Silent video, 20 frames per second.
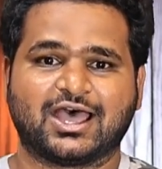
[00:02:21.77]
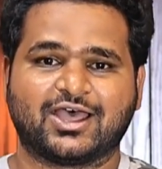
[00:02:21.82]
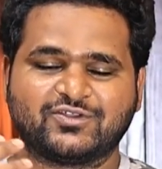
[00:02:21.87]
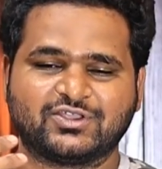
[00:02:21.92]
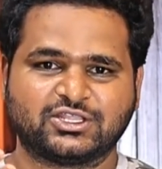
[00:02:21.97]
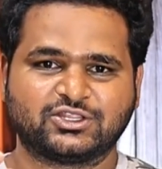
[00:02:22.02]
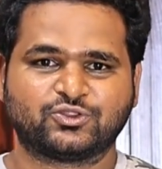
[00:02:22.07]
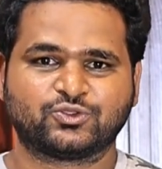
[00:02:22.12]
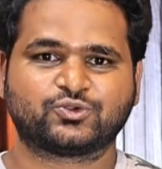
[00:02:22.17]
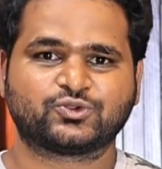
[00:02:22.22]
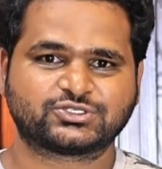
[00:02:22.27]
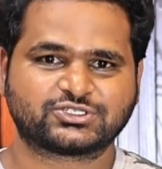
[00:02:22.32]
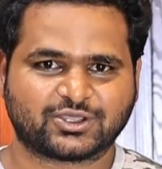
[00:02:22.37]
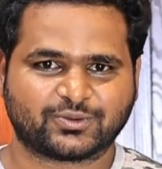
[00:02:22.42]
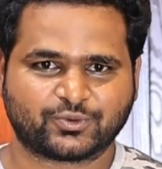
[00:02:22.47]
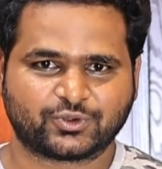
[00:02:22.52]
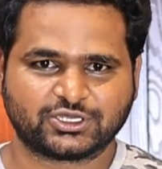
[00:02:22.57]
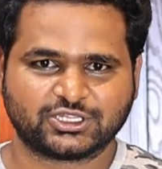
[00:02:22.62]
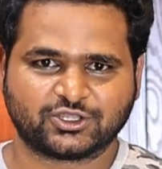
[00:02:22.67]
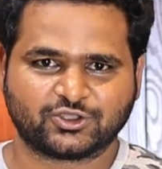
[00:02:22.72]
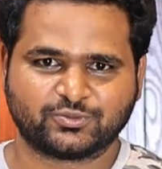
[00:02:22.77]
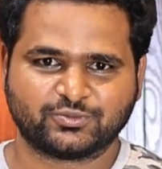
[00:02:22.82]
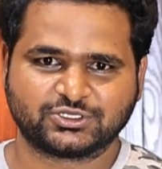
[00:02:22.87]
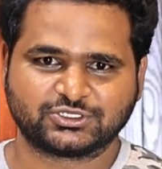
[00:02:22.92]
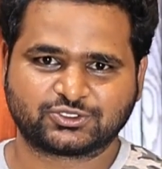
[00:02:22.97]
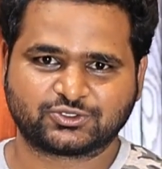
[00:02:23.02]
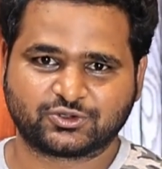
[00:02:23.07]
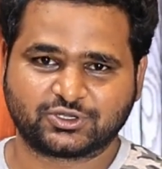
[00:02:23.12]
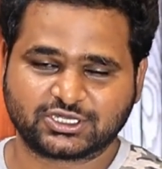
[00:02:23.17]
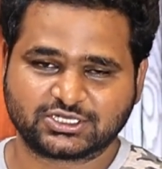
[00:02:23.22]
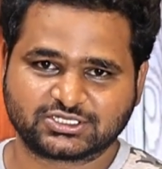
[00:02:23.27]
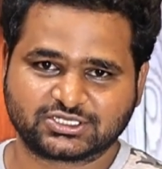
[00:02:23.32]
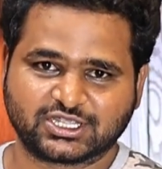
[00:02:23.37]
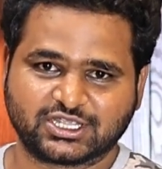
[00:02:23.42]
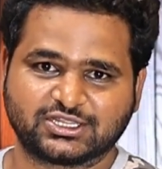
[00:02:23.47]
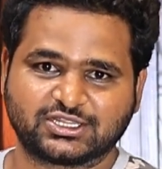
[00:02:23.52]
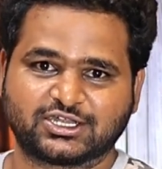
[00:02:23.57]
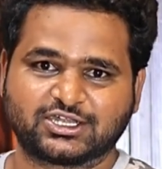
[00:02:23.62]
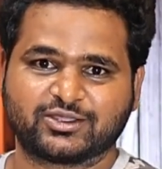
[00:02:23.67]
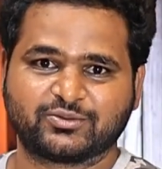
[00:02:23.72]
అవి ఎందుకు సపోర్ట్ చేయవు మీ స్టూడెంట్స్కి
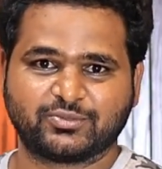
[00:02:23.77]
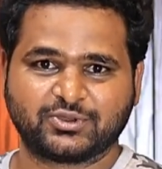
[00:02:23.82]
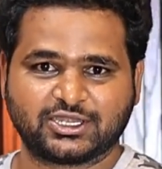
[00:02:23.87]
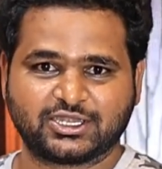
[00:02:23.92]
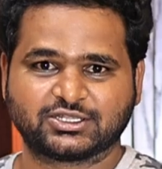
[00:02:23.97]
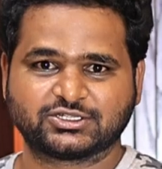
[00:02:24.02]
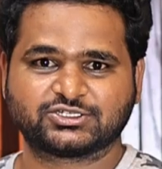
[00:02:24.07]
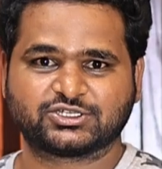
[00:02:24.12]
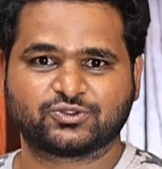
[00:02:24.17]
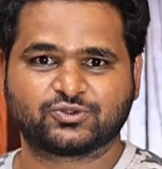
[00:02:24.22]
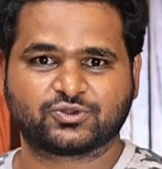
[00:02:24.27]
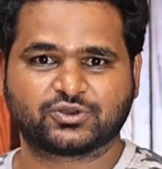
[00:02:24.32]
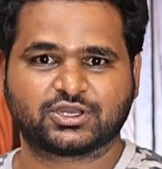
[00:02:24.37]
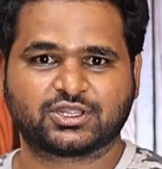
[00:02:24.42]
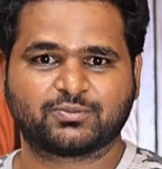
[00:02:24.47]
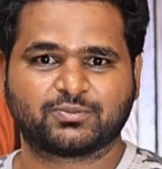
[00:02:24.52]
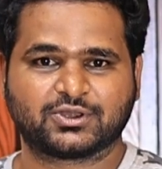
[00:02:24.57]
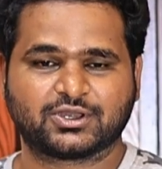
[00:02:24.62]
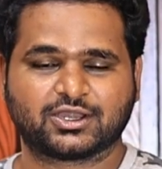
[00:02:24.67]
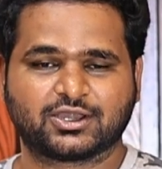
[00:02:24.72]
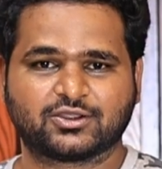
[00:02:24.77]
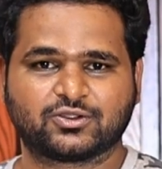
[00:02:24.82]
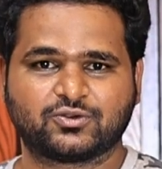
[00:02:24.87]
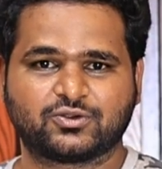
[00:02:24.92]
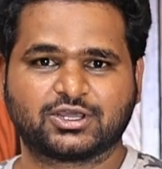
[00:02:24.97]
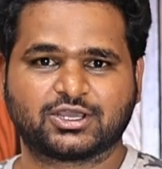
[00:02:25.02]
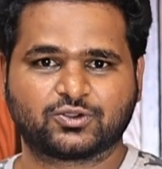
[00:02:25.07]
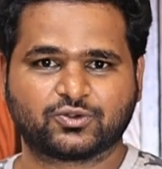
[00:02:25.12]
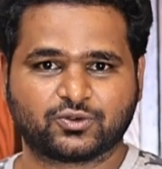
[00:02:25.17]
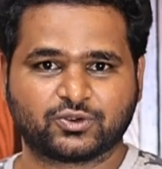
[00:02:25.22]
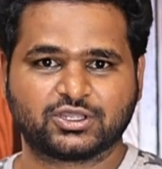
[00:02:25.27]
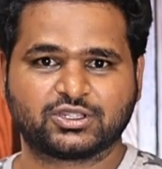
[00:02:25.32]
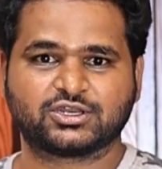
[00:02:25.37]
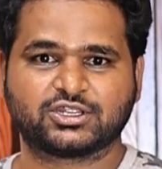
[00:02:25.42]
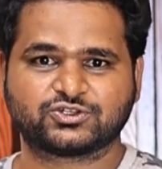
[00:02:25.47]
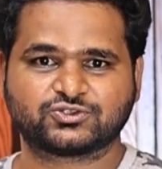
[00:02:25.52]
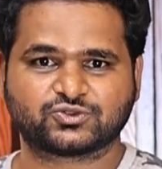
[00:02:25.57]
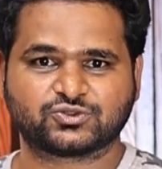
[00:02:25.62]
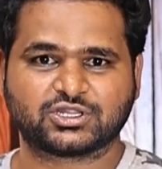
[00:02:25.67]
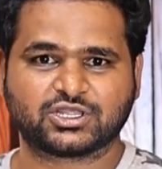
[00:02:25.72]
ఏంటంటే బీటెక్ చదువుకునే పిల్లలకు కూడా కోడింగ్
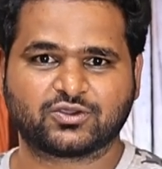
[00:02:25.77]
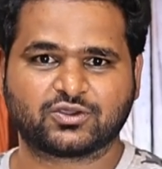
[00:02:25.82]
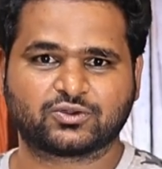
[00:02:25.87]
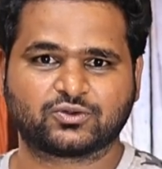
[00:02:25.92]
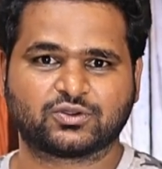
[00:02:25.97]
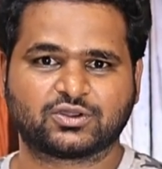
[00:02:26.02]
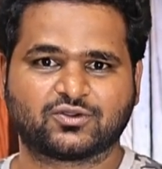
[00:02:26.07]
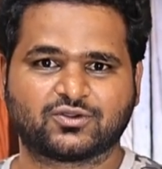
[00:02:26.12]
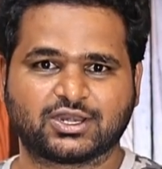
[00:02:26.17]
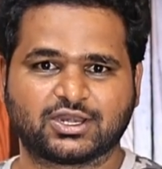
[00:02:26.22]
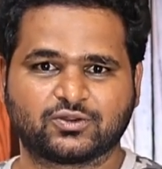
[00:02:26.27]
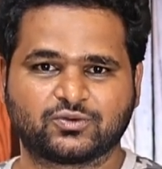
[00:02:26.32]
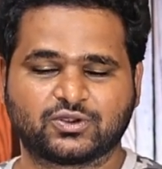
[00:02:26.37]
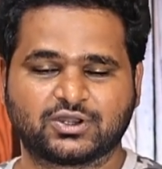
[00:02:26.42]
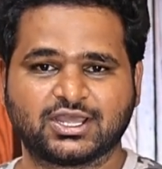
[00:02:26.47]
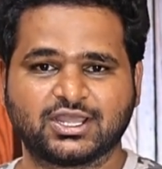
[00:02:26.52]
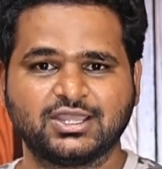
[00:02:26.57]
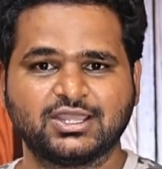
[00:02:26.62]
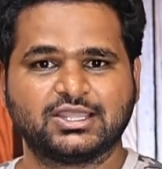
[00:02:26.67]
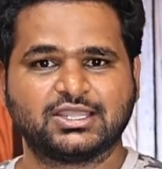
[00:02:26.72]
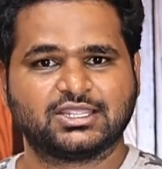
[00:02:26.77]
నేర్చుకుందాం అనుకున్న వాళ్ళకు కూడా